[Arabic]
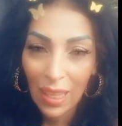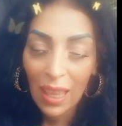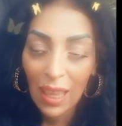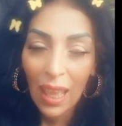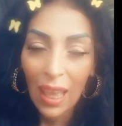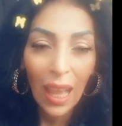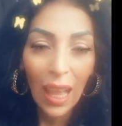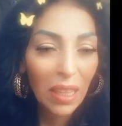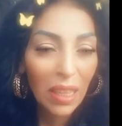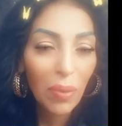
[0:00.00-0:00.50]

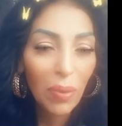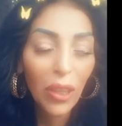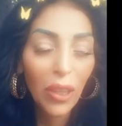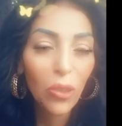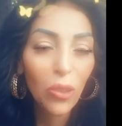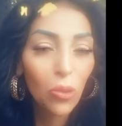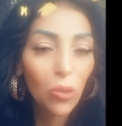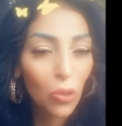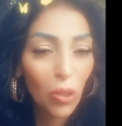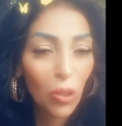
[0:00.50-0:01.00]
انا باغي نقول
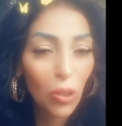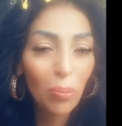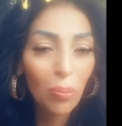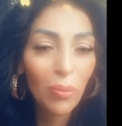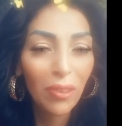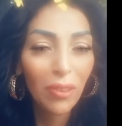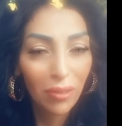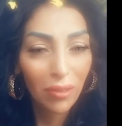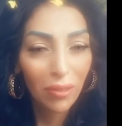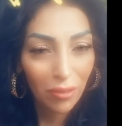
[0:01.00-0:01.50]
لكم
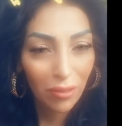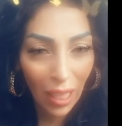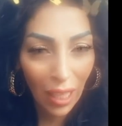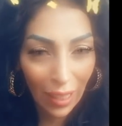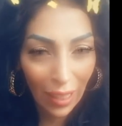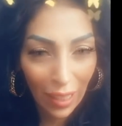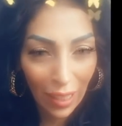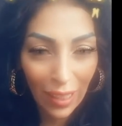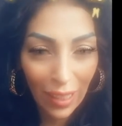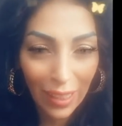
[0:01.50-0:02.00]
على
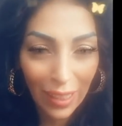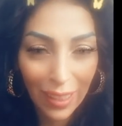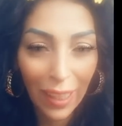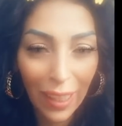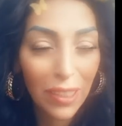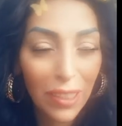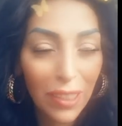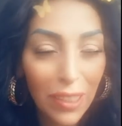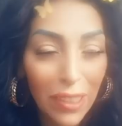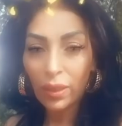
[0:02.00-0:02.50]
حكايه
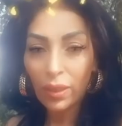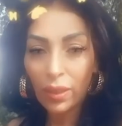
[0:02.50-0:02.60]
فانيسا